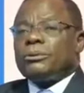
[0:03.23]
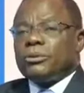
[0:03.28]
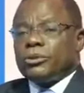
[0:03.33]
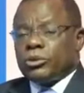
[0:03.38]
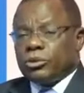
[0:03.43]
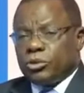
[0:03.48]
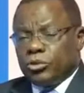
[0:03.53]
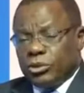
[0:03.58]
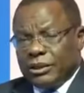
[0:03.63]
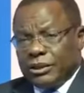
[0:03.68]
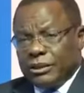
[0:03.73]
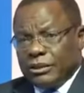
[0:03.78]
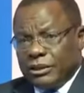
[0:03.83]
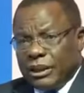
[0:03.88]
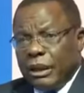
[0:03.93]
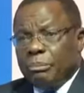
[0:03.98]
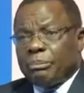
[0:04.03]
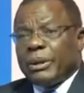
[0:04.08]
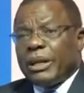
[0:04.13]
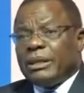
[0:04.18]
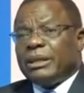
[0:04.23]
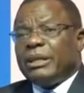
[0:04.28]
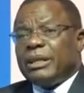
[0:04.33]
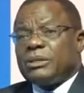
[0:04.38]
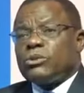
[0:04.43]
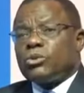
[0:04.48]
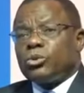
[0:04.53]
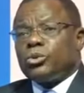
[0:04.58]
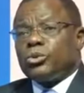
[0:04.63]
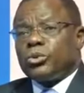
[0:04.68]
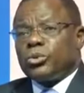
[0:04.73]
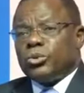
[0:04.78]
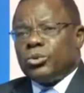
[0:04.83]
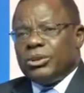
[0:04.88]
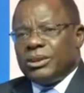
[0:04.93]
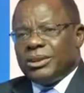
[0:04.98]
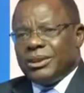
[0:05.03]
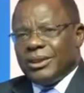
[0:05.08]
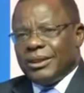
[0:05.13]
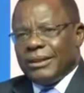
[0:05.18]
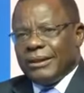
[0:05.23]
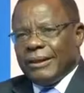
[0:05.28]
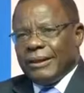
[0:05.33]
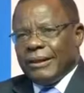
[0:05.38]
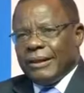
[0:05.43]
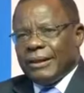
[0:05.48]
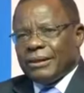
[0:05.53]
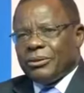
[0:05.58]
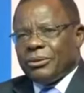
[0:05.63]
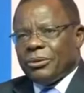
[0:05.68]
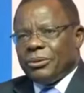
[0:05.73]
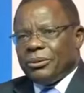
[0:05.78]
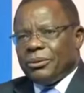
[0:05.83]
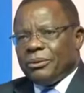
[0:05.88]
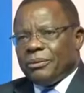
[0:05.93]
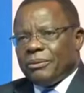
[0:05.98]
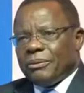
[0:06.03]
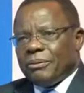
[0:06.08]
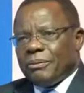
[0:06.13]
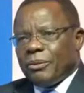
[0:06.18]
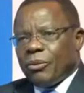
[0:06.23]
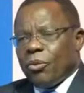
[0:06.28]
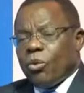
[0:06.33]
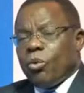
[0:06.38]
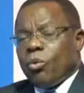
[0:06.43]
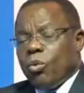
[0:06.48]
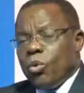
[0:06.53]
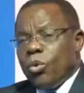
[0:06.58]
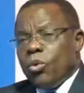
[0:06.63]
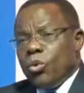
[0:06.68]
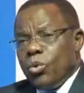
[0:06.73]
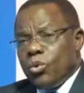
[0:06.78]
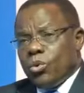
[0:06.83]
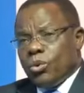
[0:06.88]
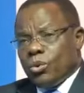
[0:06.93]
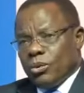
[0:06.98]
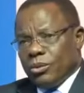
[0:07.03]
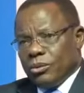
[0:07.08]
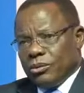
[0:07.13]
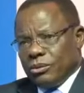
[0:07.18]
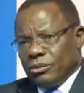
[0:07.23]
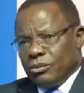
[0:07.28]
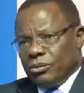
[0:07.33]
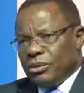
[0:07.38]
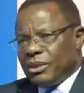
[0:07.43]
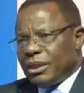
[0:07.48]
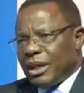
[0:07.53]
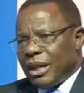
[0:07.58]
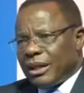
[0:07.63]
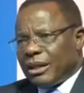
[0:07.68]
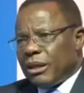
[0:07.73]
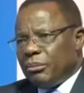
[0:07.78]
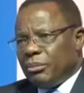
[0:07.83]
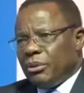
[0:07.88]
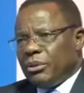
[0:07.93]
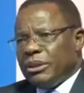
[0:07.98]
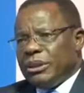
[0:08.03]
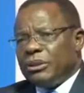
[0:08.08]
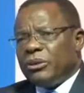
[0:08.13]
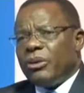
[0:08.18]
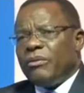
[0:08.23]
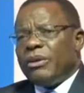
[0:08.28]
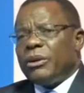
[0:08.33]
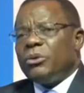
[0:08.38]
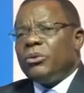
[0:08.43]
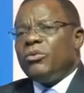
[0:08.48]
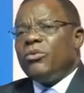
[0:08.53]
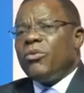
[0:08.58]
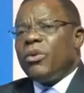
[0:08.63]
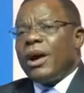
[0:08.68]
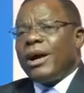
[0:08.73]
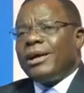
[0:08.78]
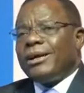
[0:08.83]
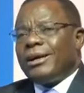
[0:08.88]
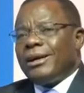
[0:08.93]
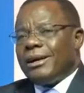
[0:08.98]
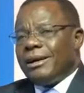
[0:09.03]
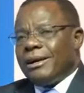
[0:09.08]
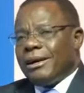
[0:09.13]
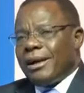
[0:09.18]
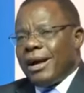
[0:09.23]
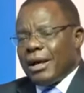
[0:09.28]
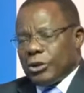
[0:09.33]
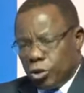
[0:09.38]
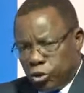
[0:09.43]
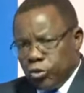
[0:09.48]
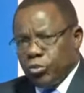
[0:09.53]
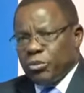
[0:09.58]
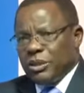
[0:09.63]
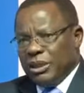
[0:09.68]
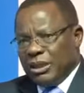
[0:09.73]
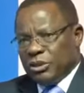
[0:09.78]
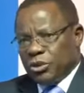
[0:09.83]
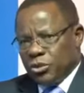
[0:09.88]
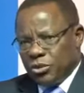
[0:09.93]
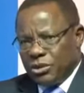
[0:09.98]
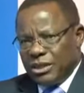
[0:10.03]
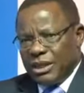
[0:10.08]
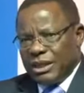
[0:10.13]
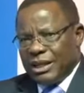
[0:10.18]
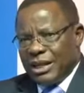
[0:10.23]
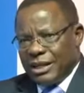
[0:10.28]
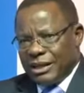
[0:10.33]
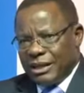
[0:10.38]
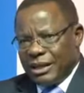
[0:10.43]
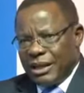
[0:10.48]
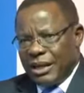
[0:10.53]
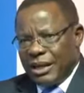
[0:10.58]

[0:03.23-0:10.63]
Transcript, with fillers: que j'apprenne dès aujourd'hui que au cours d'une carrière politique, on va devoir assumer des choses Il y en